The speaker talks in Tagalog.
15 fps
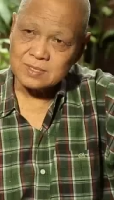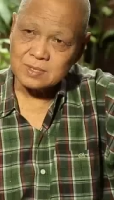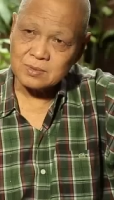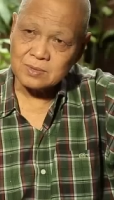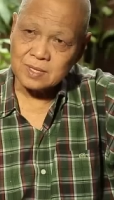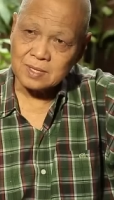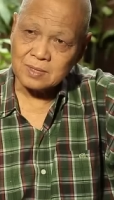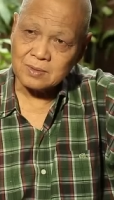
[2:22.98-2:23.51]

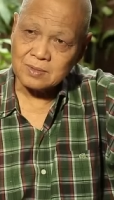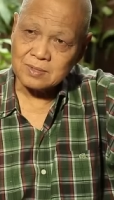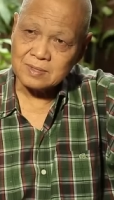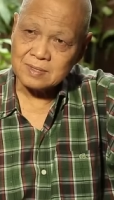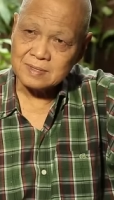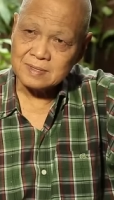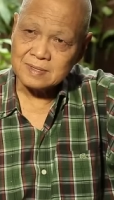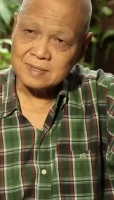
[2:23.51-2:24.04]
sugar ko.
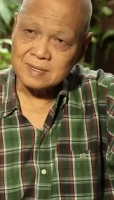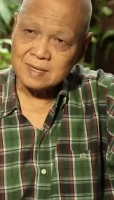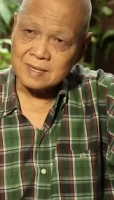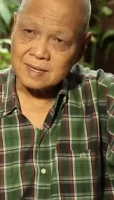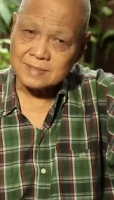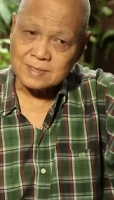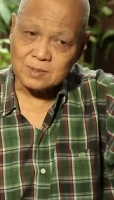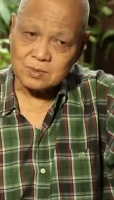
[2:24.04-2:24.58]

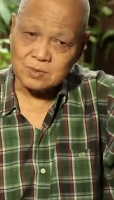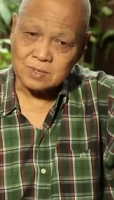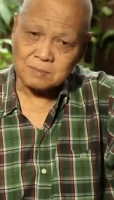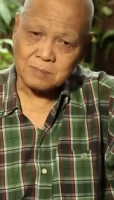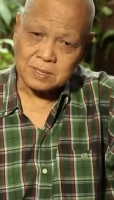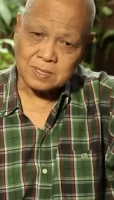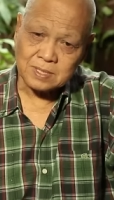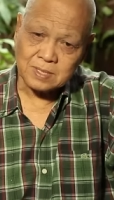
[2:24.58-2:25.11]
Kasi nung
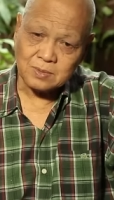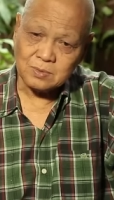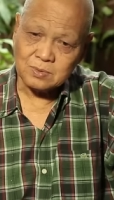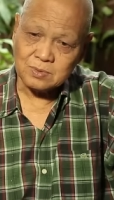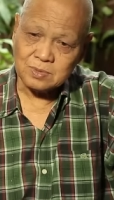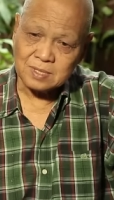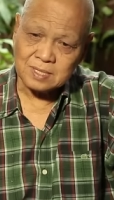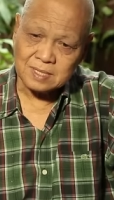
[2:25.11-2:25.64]
nagpatingin ako
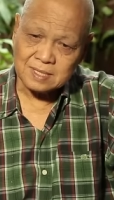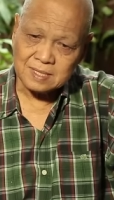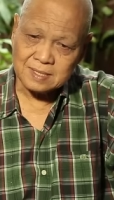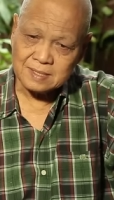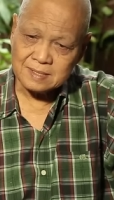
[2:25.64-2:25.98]
noon eh,